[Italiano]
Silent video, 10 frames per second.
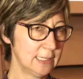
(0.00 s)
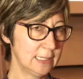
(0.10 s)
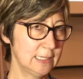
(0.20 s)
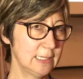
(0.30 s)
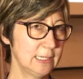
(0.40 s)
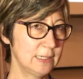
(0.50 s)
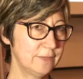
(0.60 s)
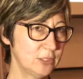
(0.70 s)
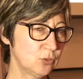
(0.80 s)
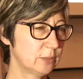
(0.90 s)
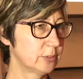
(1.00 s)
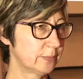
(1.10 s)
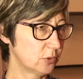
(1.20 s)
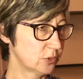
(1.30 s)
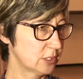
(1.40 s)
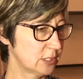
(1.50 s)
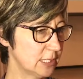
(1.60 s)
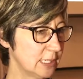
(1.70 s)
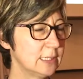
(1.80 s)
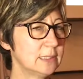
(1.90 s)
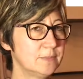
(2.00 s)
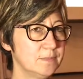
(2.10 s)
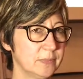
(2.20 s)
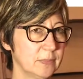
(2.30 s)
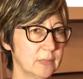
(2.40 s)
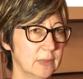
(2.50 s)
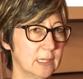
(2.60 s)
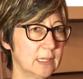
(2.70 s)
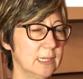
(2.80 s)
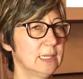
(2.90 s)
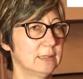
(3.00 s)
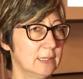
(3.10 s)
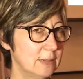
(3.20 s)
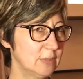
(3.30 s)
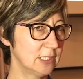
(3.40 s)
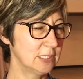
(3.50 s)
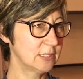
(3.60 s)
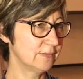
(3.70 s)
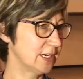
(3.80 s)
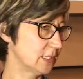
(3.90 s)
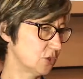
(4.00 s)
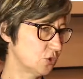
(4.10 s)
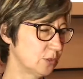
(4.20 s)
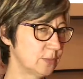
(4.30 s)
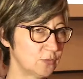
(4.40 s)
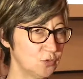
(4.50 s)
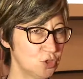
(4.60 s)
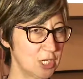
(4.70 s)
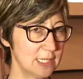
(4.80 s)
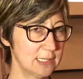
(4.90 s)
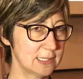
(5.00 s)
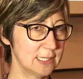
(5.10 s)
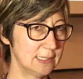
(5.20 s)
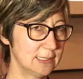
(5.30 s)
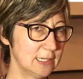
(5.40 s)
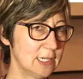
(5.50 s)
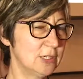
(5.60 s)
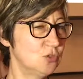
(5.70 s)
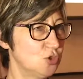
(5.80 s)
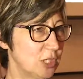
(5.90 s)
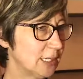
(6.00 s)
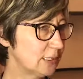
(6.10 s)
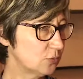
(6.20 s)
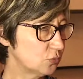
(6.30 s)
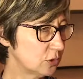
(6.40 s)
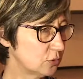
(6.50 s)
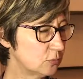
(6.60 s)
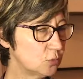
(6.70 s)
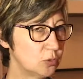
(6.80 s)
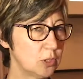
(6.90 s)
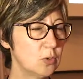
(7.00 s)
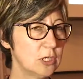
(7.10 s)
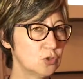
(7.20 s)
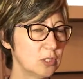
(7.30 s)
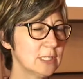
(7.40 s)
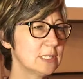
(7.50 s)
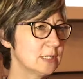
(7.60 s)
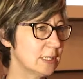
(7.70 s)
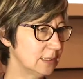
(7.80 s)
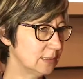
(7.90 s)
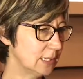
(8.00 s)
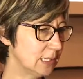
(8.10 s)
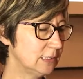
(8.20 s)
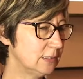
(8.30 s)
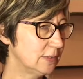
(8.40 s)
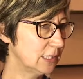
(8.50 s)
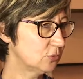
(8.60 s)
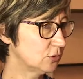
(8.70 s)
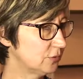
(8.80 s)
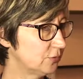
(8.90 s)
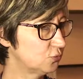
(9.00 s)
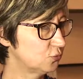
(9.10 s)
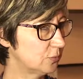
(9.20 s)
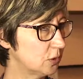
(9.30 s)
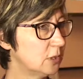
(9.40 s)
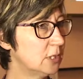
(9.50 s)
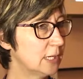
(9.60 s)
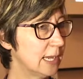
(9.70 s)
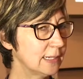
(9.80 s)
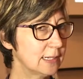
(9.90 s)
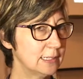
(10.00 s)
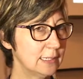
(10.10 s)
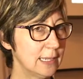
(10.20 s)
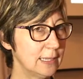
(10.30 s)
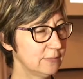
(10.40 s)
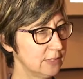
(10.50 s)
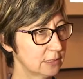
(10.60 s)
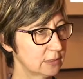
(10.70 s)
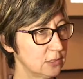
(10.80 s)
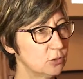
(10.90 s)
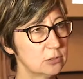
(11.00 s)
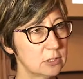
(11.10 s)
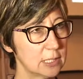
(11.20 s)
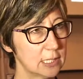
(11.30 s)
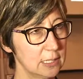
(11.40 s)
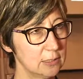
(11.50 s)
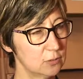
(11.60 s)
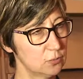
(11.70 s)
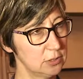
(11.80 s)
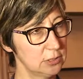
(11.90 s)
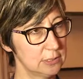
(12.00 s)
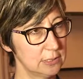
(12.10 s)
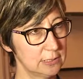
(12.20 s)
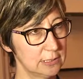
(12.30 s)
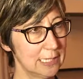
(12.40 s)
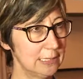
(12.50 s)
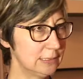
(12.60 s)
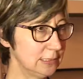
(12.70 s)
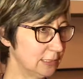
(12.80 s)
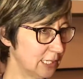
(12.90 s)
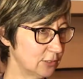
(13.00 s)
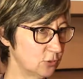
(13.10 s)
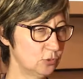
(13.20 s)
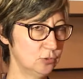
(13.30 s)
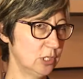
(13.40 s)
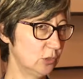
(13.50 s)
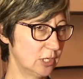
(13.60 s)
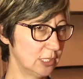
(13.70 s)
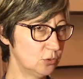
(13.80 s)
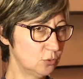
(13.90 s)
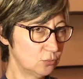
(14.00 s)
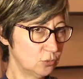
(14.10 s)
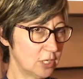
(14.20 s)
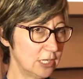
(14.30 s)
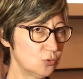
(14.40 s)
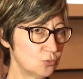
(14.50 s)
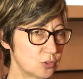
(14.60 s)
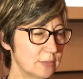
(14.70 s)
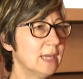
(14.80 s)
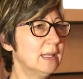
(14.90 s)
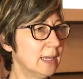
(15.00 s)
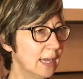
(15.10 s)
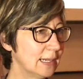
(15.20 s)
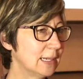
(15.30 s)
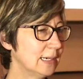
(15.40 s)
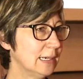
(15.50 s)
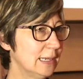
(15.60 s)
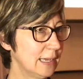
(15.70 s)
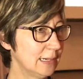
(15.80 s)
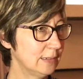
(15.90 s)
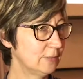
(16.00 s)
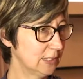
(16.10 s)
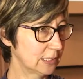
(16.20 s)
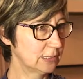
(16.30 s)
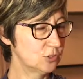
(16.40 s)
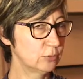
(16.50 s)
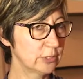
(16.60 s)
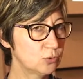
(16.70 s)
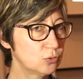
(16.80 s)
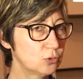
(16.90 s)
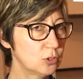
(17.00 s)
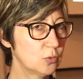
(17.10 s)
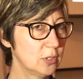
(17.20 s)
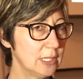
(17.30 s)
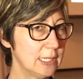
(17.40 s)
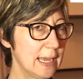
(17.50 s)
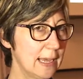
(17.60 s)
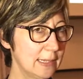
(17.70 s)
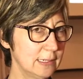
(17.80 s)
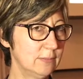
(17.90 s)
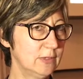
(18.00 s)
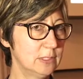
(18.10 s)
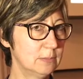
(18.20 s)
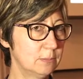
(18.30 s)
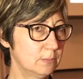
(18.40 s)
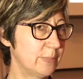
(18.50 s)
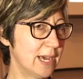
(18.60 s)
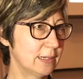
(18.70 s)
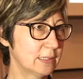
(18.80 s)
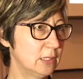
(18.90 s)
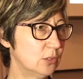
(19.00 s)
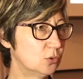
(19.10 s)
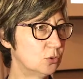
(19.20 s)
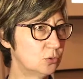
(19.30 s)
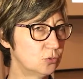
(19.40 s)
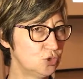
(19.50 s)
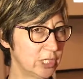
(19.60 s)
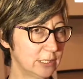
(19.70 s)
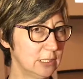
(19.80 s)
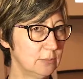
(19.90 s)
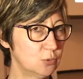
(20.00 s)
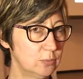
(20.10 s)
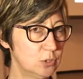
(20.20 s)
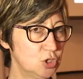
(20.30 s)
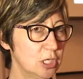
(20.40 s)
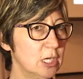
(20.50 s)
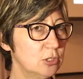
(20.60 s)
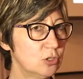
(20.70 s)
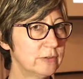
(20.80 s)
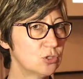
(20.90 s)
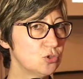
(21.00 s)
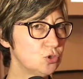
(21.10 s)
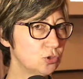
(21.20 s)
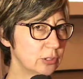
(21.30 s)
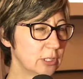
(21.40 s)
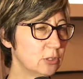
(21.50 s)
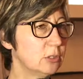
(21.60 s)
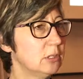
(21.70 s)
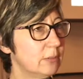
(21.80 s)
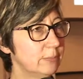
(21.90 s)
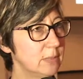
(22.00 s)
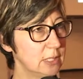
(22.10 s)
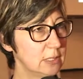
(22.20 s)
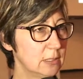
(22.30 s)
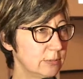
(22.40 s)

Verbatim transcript: eh, ha fatto una proposta ehm, che tramite le varie sezioni provinciali è stata girata a tutti i comuni, quella cioè di estendere il divieto del fumo anche nelle aree verdi, oltre che quindi all'interno di un locale chiuso, ma anche nelle aree verdi, soprattutto in quelle aree parchi o giardini pubblici dove soggiornano i bambini e le